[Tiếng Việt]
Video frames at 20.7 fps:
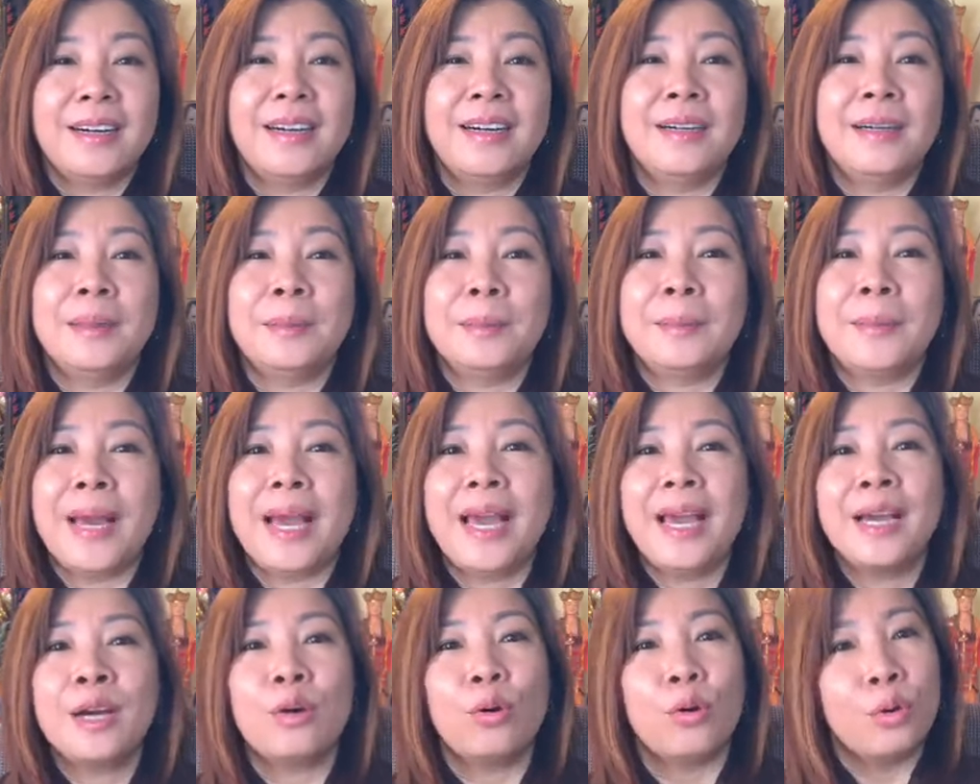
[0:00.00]
um,
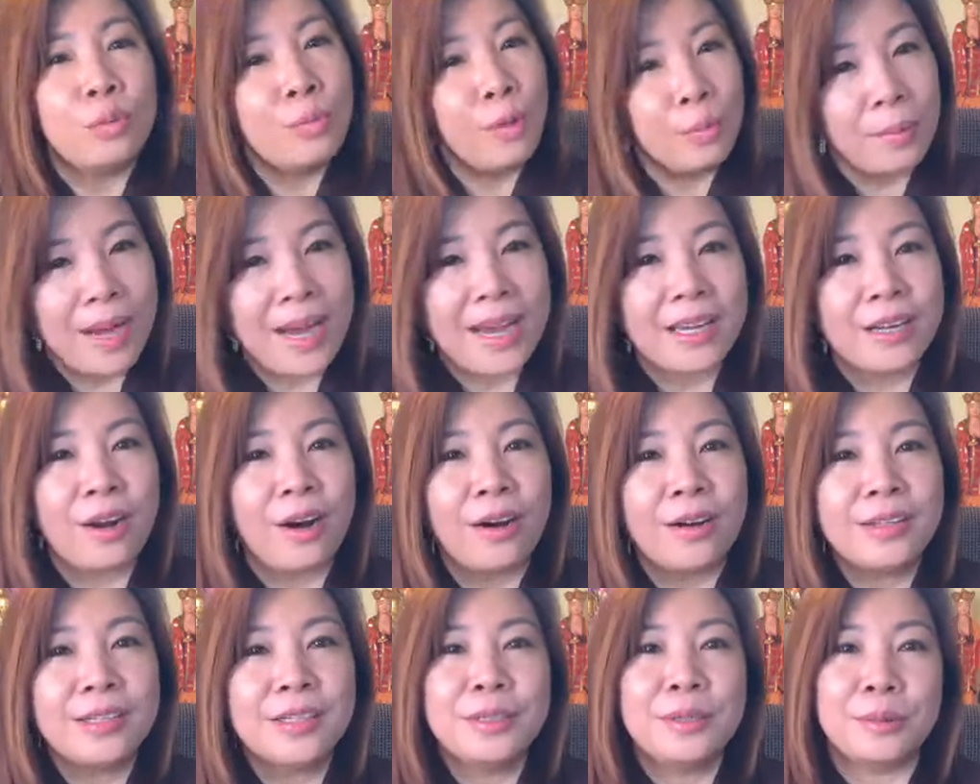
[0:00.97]
an ủi một ai
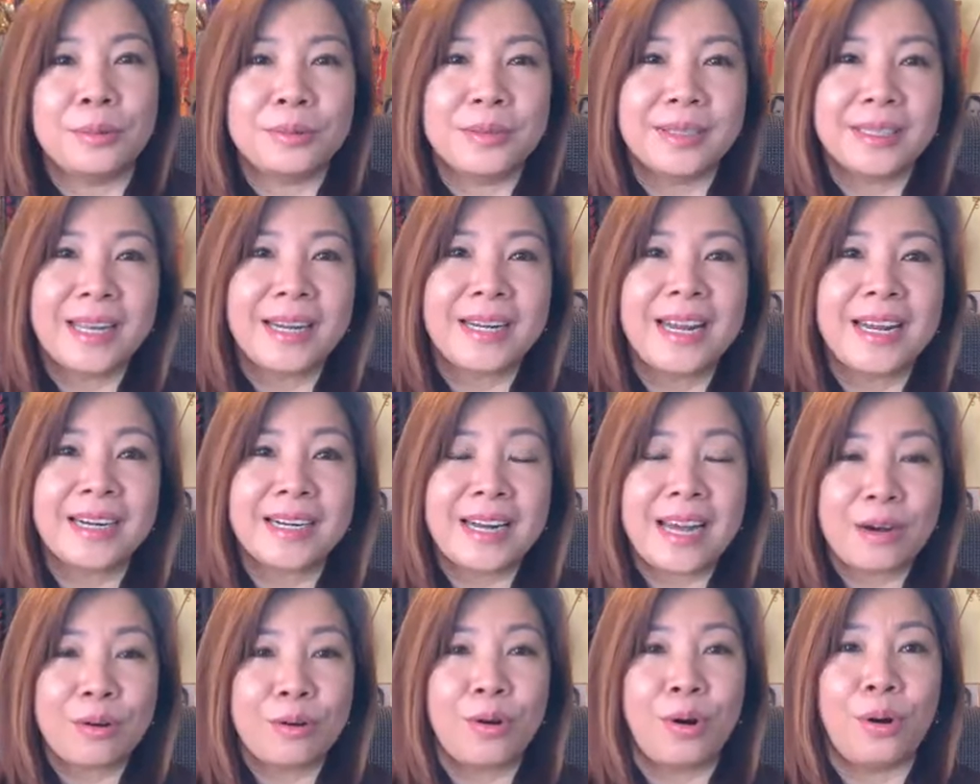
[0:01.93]
đó thí dụ người ta đang
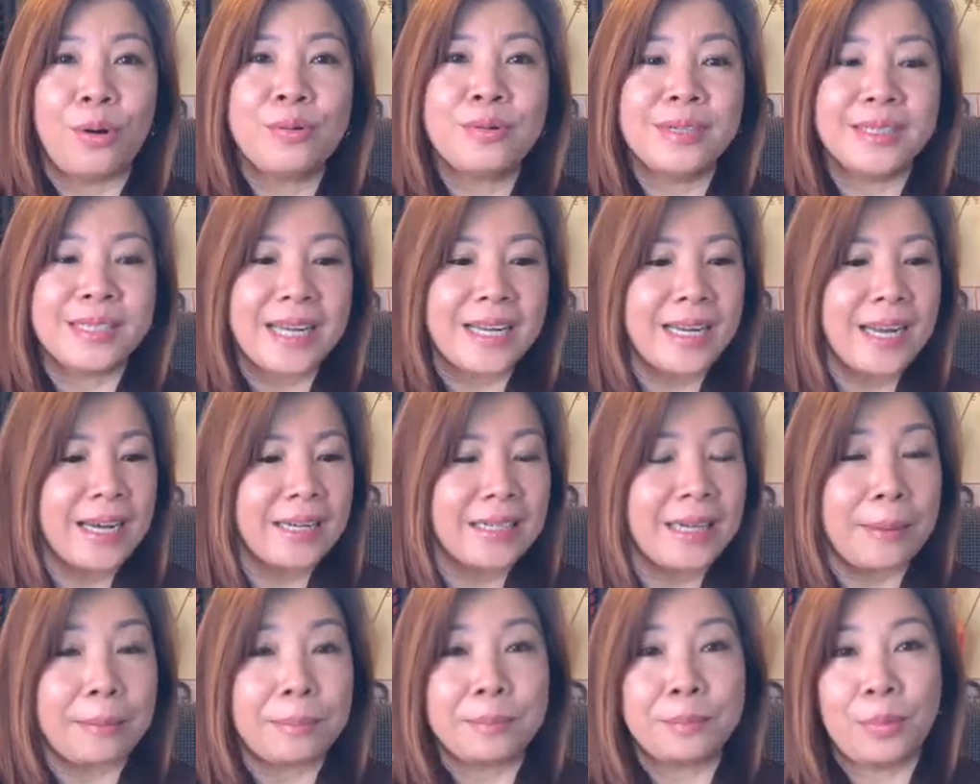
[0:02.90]
đau khổ người ta đang
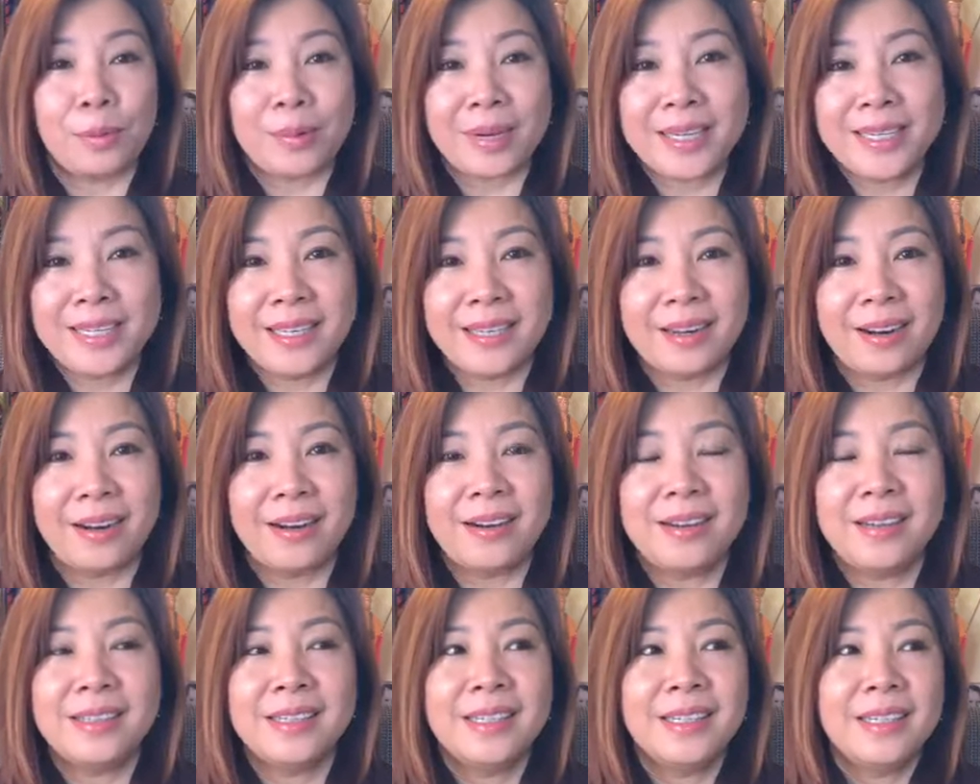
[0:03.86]
gặp một cái gì đó